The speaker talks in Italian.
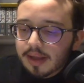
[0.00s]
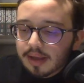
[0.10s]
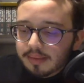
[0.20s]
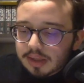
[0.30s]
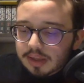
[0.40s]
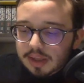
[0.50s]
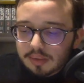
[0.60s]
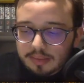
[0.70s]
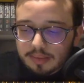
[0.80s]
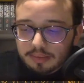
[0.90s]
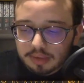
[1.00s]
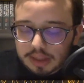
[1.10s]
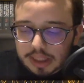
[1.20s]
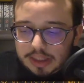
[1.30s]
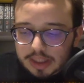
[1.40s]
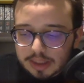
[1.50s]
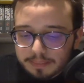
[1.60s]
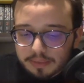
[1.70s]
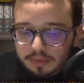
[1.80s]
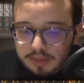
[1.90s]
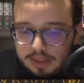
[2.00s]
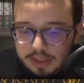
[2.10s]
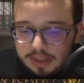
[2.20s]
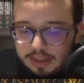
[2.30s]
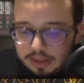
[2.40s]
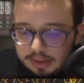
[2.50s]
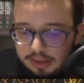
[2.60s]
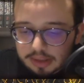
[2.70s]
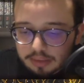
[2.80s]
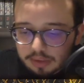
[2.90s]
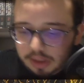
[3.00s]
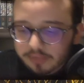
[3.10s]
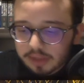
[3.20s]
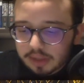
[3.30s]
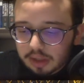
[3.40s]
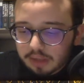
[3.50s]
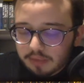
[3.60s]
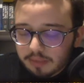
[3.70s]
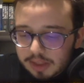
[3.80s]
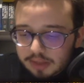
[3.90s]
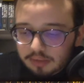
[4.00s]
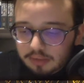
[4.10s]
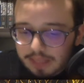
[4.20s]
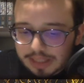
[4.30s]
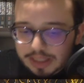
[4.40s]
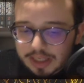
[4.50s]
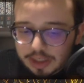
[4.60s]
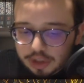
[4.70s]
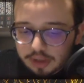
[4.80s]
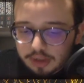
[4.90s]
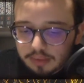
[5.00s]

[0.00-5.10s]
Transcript: mentre l'ultima puntata nipponica è andata in onda il 29 marzo 2010,